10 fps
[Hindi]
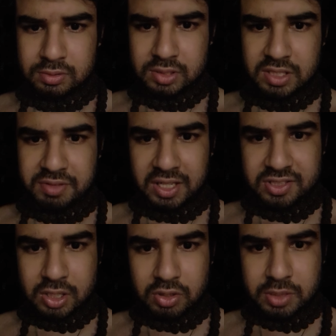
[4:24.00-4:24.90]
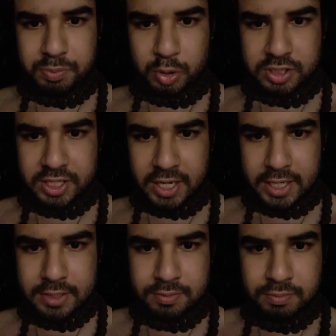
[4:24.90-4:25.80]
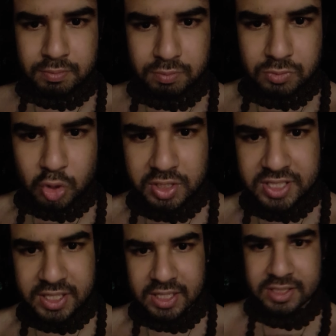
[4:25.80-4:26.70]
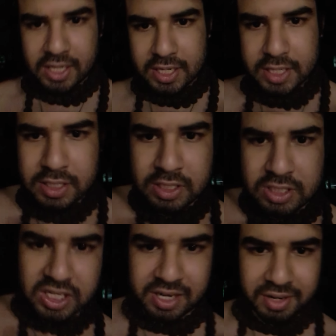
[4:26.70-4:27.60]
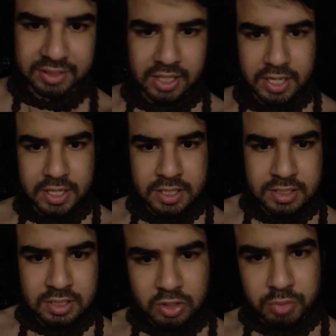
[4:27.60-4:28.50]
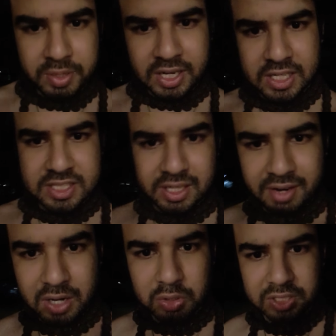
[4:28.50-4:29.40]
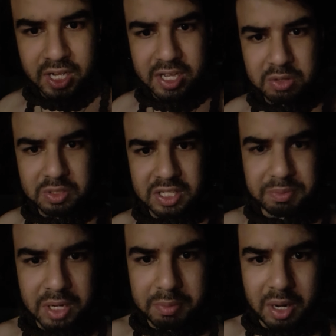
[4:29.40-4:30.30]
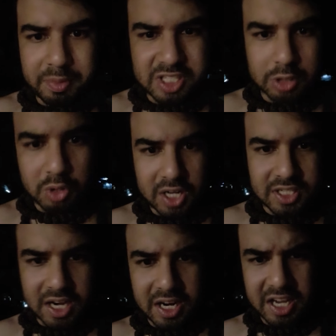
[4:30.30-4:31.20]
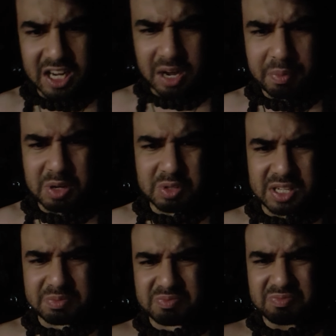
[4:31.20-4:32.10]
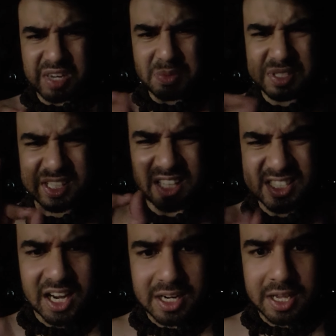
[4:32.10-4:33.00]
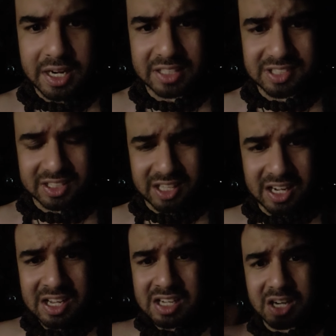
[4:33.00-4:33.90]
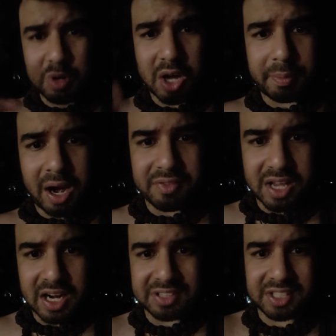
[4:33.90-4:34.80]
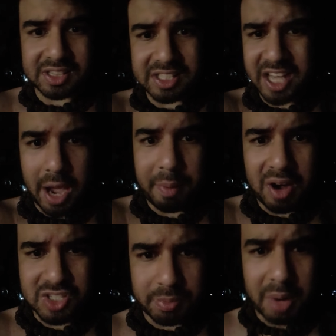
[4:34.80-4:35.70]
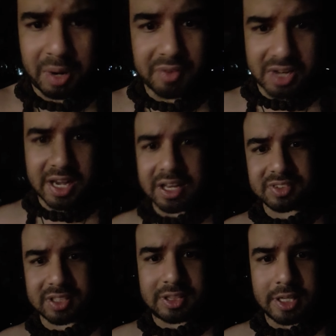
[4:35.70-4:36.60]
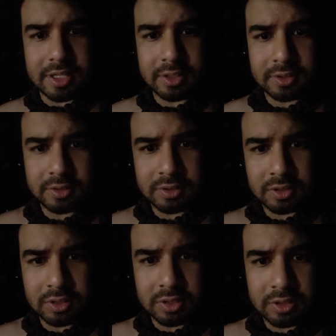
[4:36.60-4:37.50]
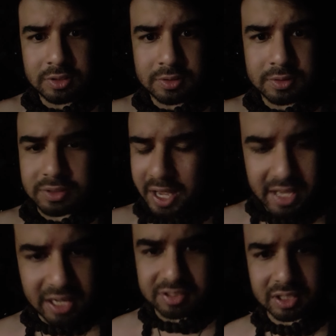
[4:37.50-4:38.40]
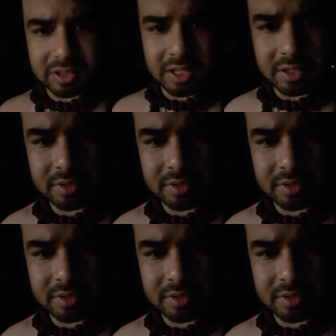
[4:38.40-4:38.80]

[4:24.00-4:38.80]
की वासनाओं की पूर्ति है जो इसे करता है करवाता है उनमें कली सवार होता है उनके मन में हमेशा दुराचार रहेगा कभी उनके मन में सदाचार नहीं रह सकता करुणा भाव नहीं रह सकती दया भाव क्षमा भाव नहीं रह सकती नहीं रह सकती